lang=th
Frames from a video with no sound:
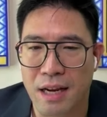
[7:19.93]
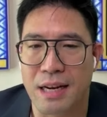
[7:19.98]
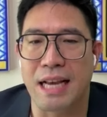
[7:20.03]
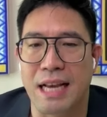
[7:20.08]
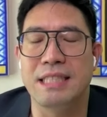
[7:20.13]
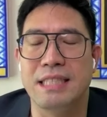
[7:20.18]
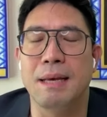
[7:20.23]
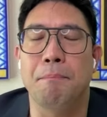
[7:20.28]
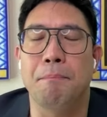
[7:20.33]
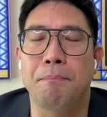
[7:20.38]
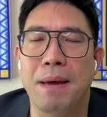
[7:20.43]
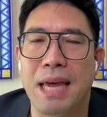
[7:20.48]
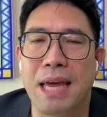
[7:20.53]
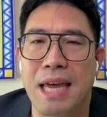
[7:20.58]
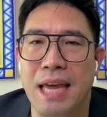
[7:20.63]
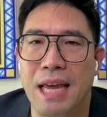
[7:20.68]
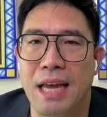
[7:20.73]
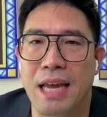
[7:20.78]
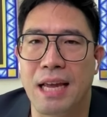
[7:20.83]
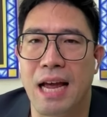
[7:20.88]
ใน10 ปี
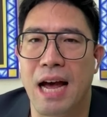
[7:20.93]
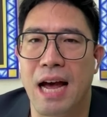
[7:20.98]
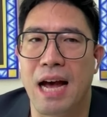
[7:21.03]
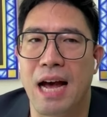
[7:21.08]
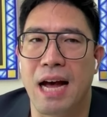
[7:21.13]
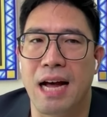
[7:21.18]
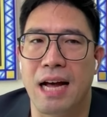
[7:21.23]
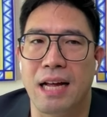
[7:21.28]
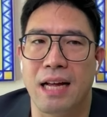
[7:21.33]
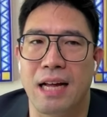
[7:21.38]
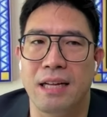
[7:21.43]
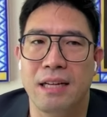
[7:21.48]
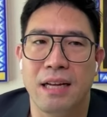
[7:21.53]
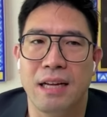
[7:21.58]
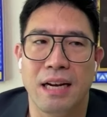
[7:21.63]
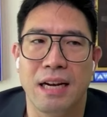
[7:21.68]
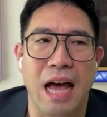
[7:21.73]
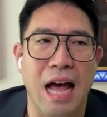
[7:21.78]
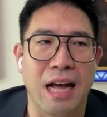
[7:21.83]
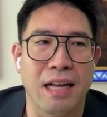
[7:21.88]

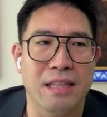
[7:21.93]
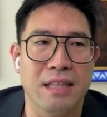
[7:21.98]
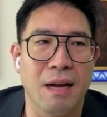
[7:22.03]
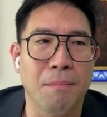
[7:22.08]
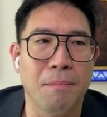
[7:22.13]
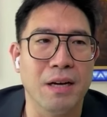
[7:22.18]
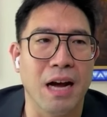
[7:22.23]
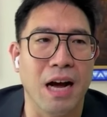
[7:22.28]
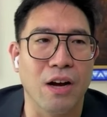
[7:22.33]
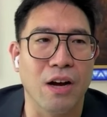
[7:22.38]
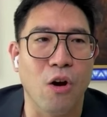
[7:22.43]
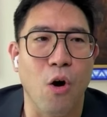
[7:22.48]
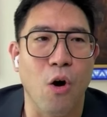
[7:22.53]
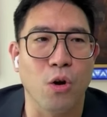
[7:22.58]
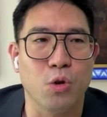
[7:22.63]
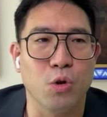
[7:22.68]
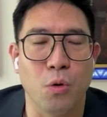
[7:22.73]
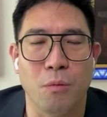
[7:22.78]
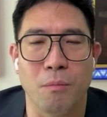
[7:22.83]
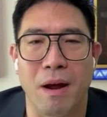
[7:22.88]
นะฮะถ้าเผื่อกอ
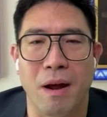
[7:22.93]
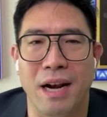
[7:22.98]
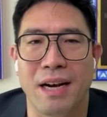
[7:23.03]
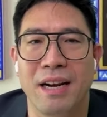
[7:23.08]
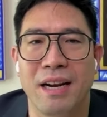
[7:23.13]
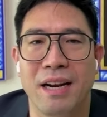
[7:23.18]
งทุน